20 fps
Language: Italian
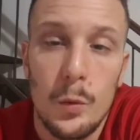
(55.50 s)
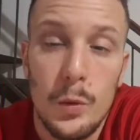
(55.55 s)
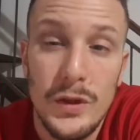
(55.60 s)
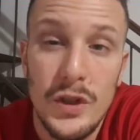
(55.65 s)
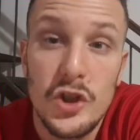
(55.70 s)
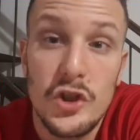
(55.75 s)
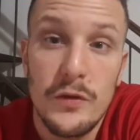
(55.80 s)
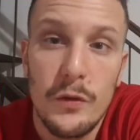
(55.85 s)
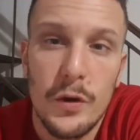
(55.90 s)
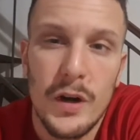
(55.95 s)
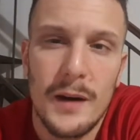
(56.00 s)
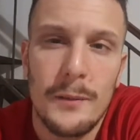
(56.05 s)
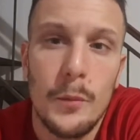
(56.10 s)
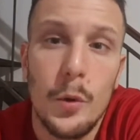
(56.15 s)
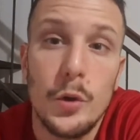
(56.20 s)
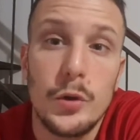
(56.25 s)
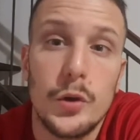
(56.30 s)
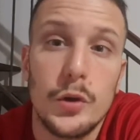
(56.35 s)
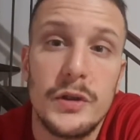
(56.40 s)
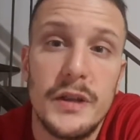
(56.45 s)
quindi ci vorrà
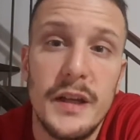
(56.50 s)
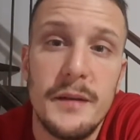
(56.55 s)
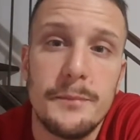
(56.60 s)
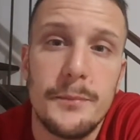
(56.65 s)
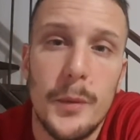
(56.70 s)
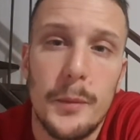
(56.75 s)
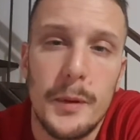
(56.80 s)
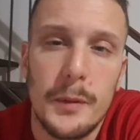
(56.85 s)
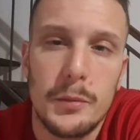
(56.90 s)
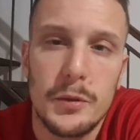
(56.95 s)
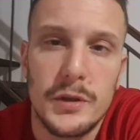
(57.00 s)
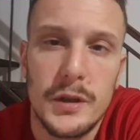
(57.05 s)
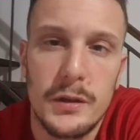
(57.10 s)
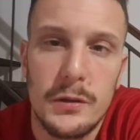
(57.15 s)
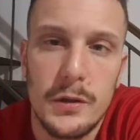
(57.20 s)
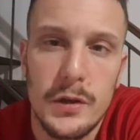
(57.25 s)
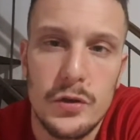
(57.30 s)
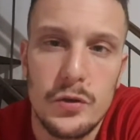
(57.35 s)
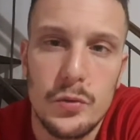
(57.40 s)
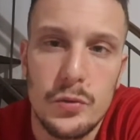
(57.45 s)
molto tempo per
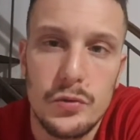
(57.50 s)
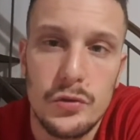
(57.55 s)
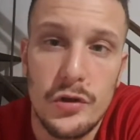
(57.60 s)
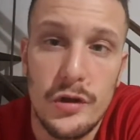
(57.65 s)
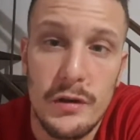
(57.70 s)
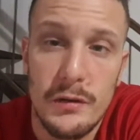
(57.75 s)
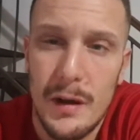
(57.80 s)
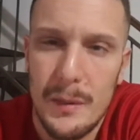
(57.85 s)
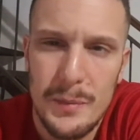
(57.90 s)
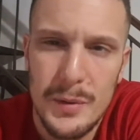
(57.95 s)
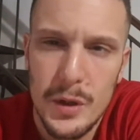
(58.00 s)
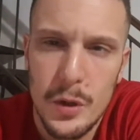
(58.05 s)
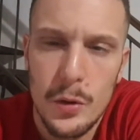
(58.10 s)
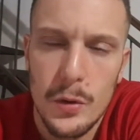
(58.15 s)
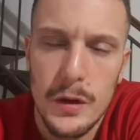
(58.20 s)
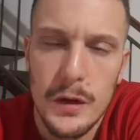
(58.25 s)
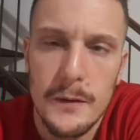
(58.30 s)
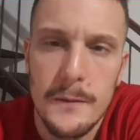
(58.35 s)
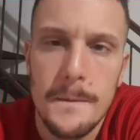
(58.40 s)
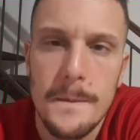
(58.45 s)
poterlo raggiungere, a
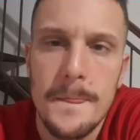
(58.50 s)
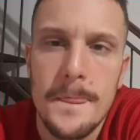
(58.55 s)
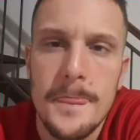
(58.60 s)
priori.